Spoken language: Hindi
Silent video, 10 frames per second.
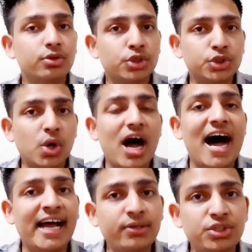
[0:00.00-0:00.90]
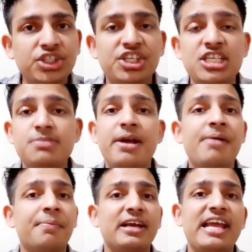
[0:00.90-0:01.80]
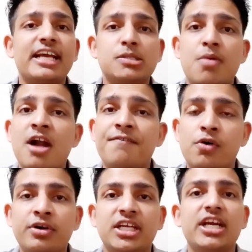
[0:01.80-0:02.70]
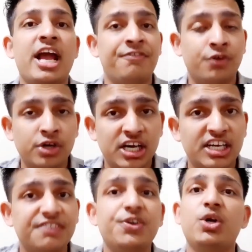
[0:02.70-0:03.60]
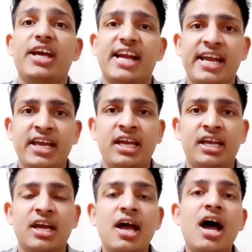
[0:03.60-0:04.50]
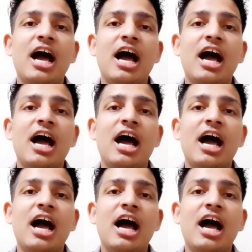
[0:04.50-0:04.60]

दोस्तों आज उसी सीरीज में हम आपके लिए एक स्मार्टफोन यानी आईफोन का रिव्यू ले रहे हैं